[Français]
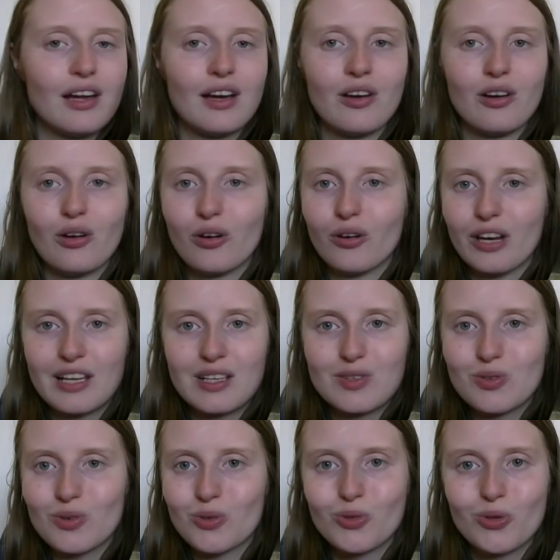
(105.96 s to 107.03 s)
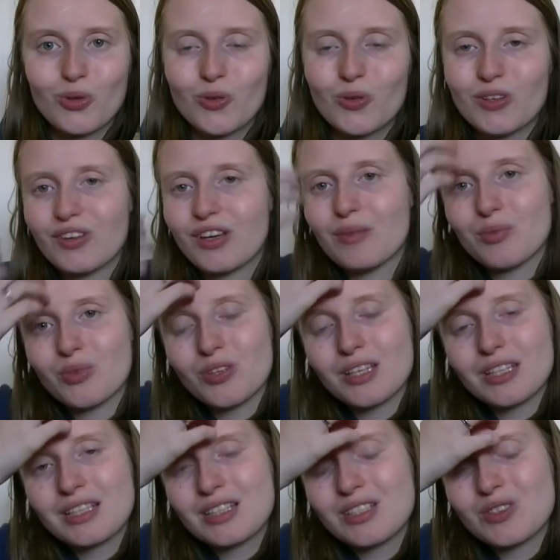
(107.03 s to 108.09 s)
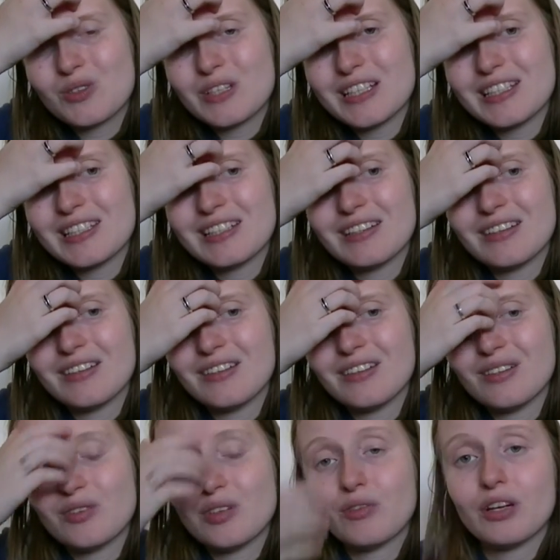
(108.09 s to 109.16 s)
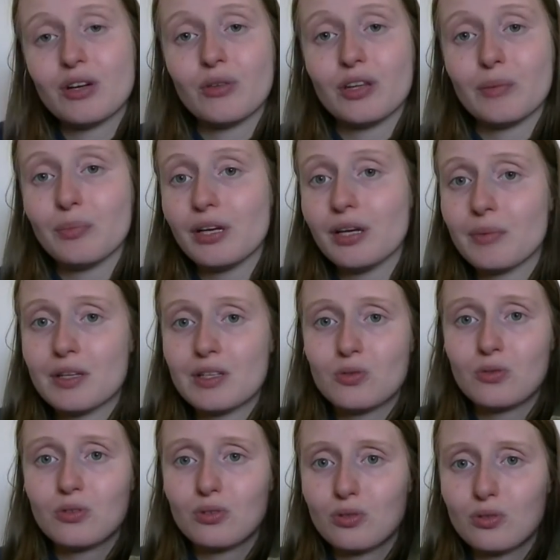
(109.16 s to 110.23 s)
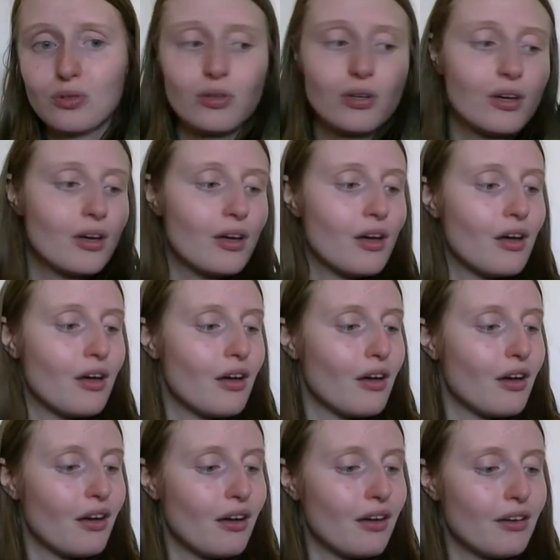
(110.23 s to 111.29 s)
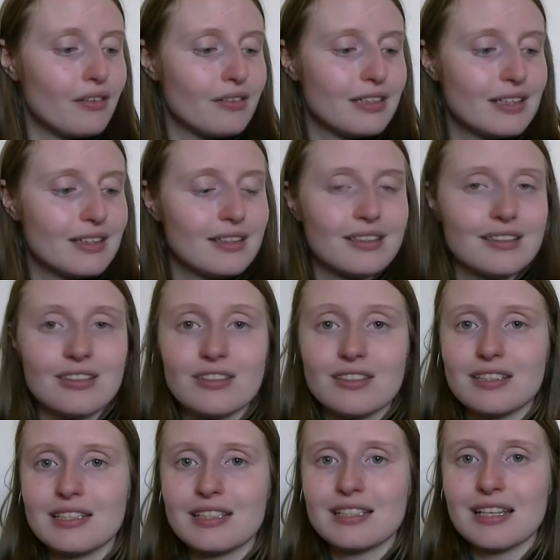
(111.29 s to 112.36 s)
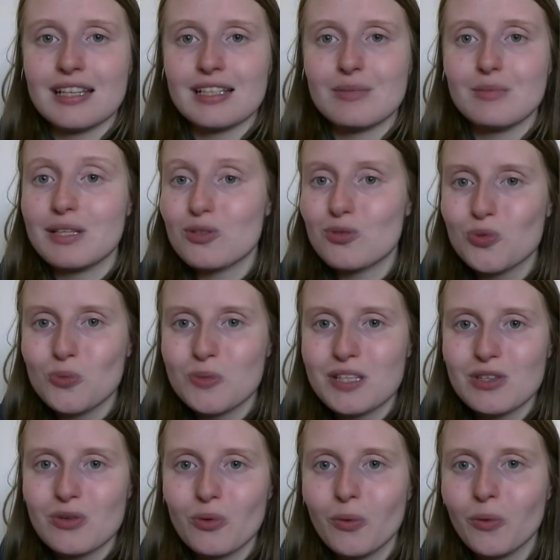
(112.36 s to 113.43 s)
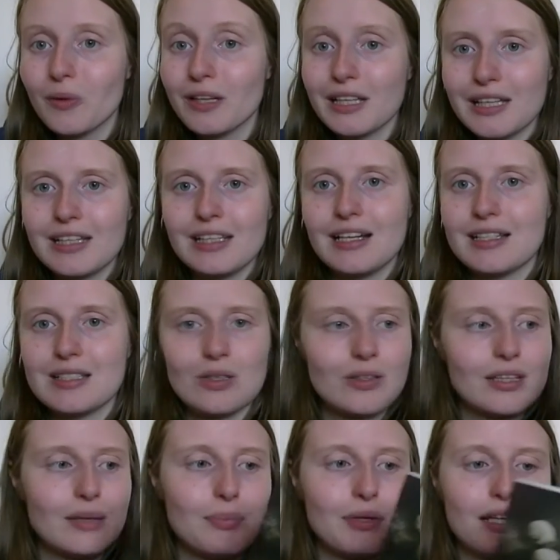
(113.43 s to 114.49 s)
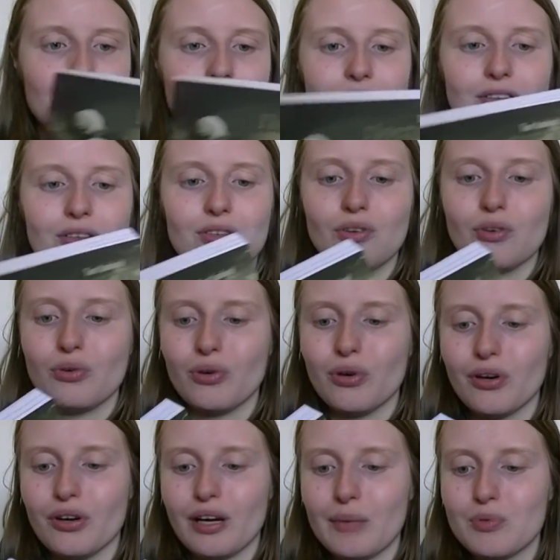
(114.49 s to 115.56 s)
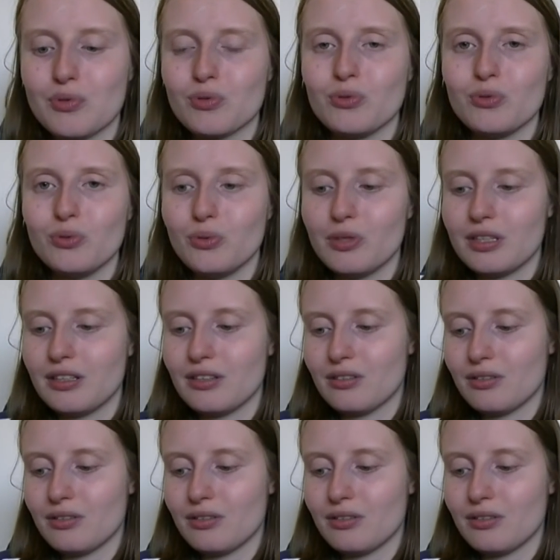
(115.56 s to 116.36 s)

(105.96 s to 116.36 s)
leur relation entre eux est vraiment très très chouette. Et enfin voilà, on a un peu l'impression d'être dans un dessin animé tout mignon et l'instant d'après d'être dans l'horreur absolue. Et